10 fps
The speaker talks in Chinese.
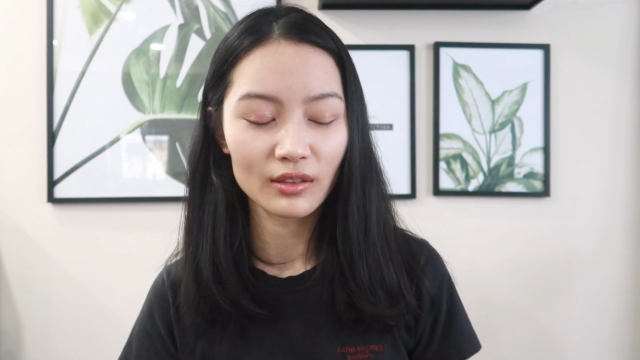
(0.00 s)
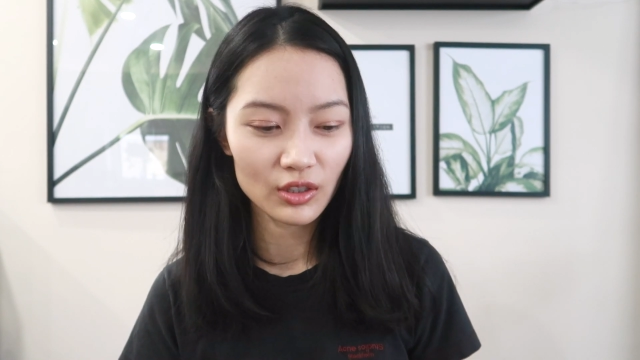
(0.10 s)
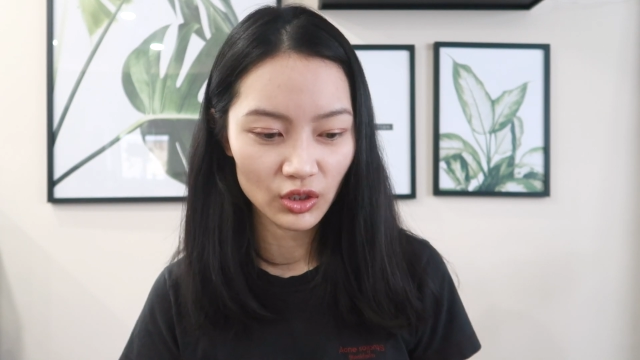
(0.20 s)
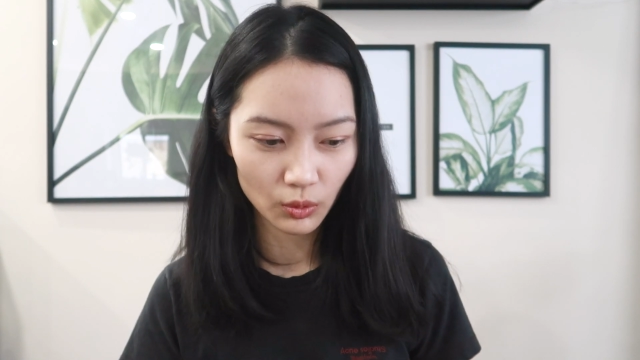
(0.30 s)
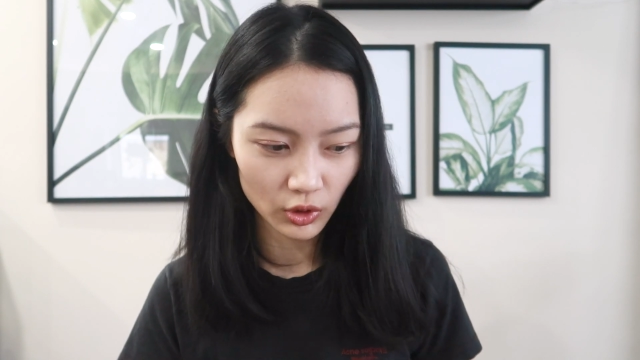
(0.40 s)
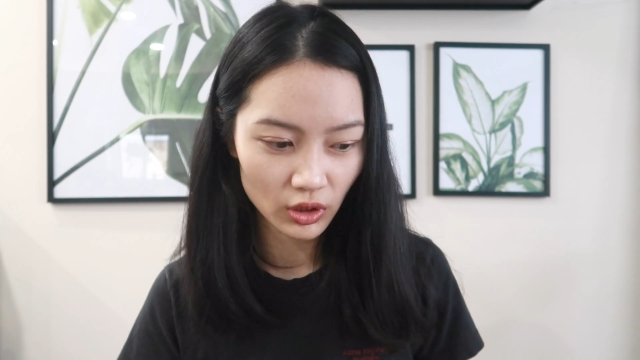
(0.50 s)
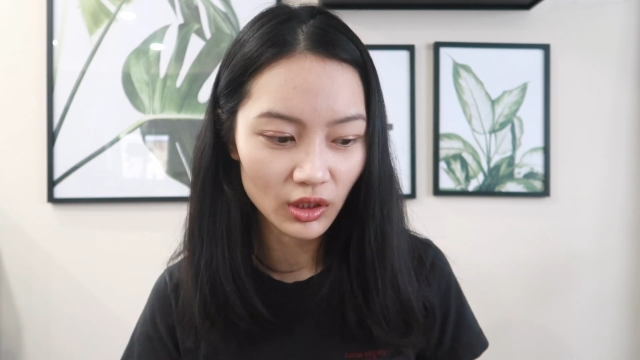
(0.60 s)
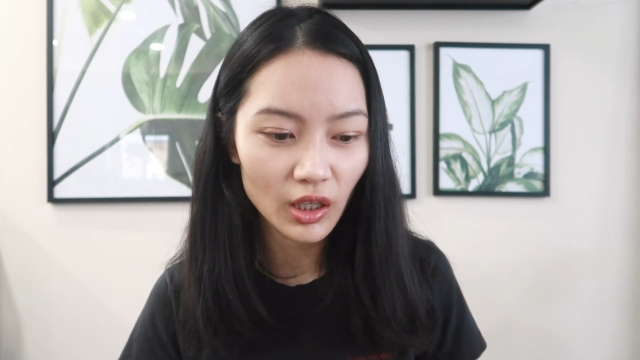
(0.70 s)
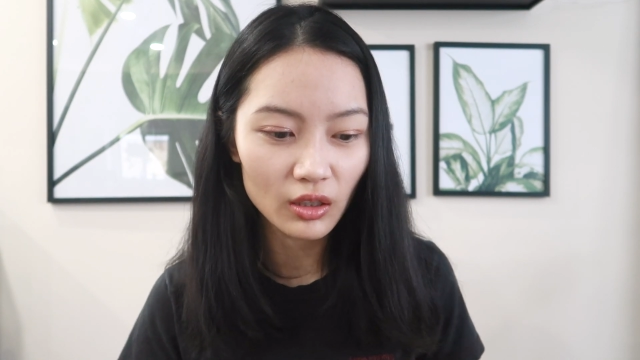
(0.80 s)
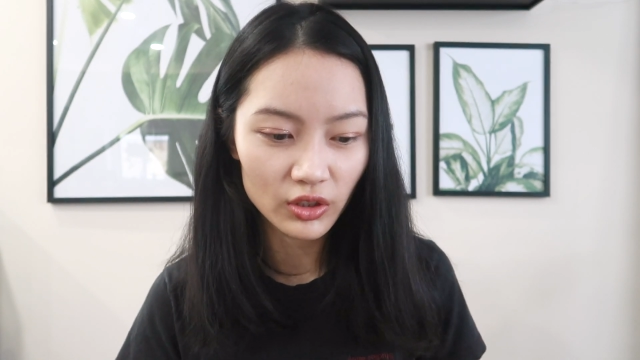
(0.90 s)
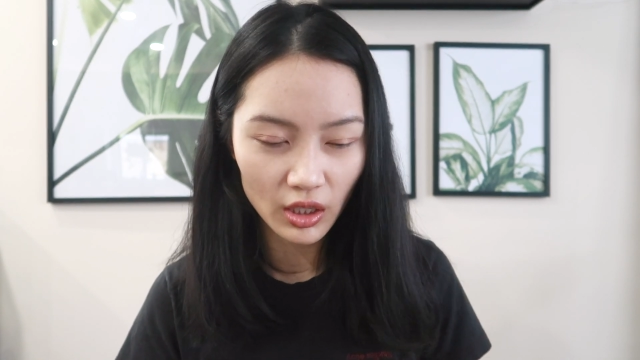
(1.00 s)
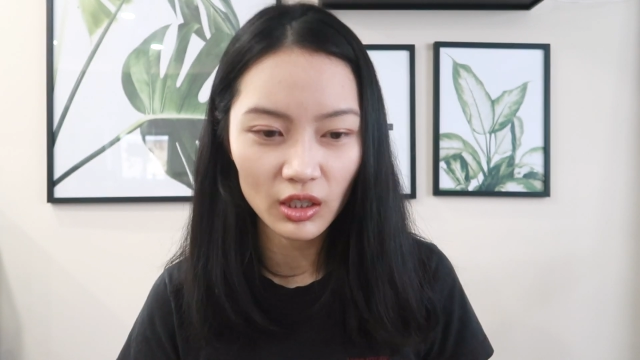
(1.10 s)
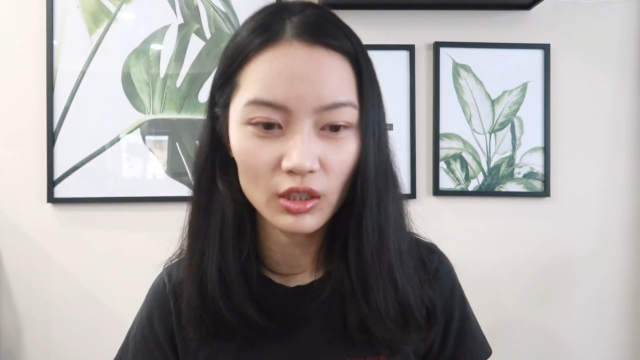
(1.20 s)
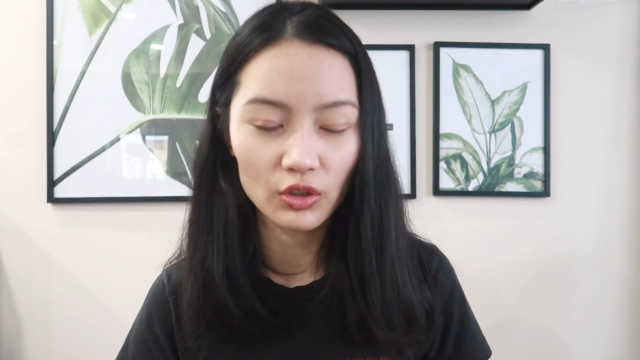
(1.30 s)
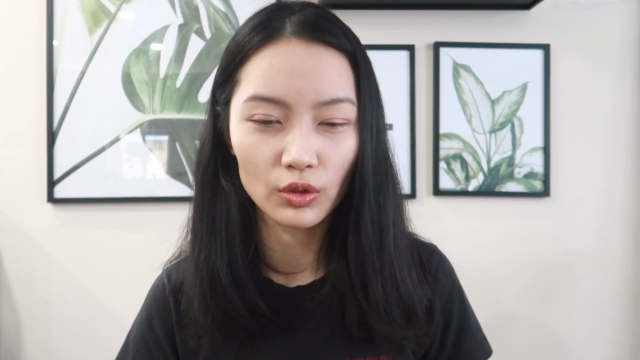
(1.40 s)
但是我真的到了上
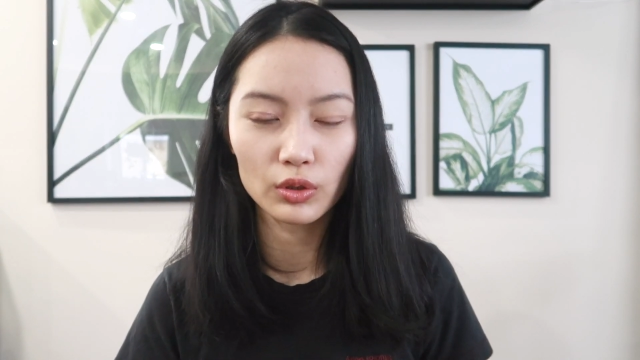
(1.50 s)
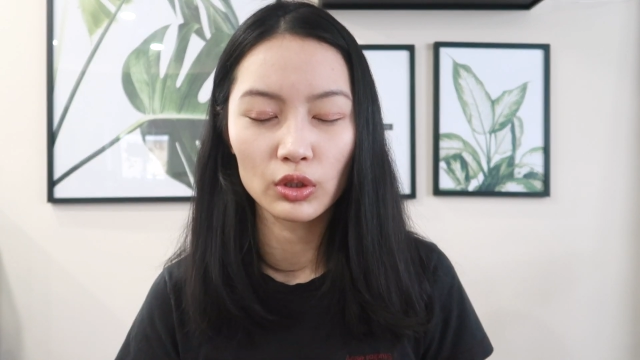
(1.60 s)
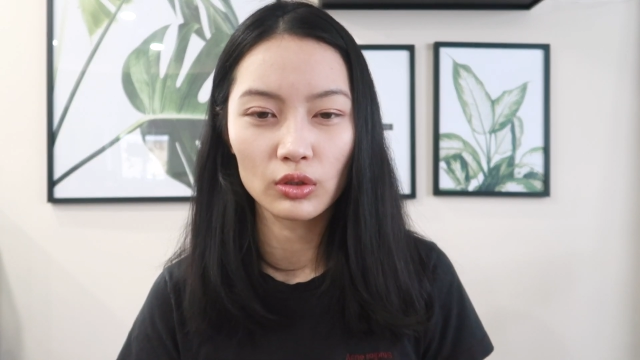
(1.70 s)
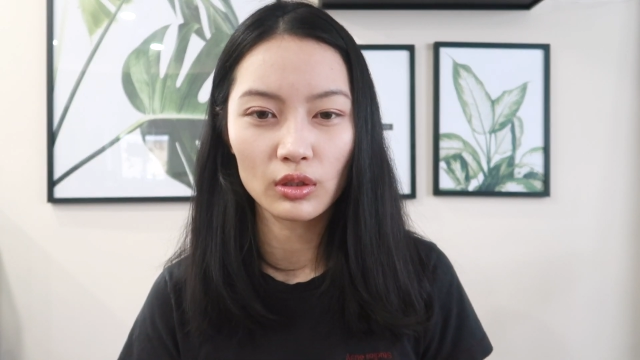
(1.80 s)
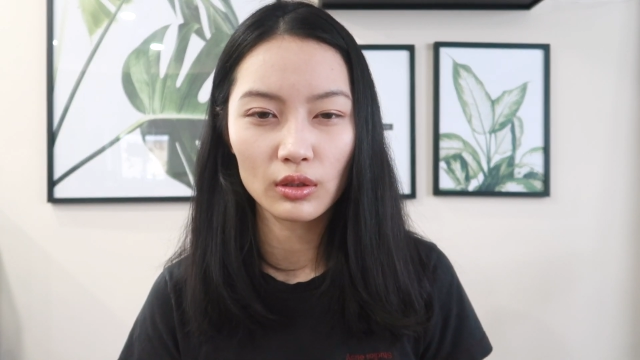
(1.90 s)
课的时候是